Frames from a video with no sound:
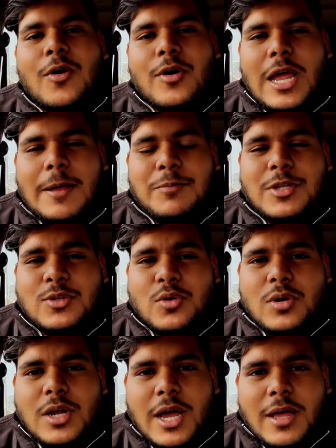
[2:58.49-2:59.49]
और आपकी
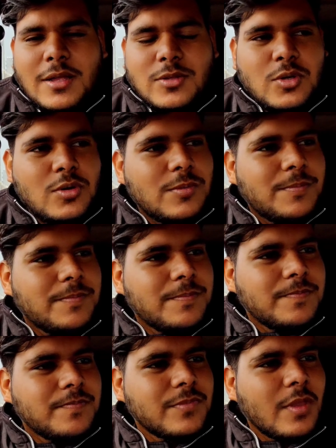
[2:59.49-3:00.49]
जो जो
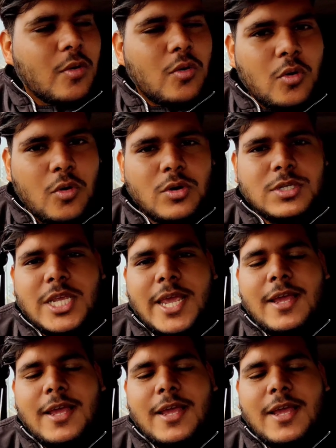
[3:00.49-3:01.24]
ओस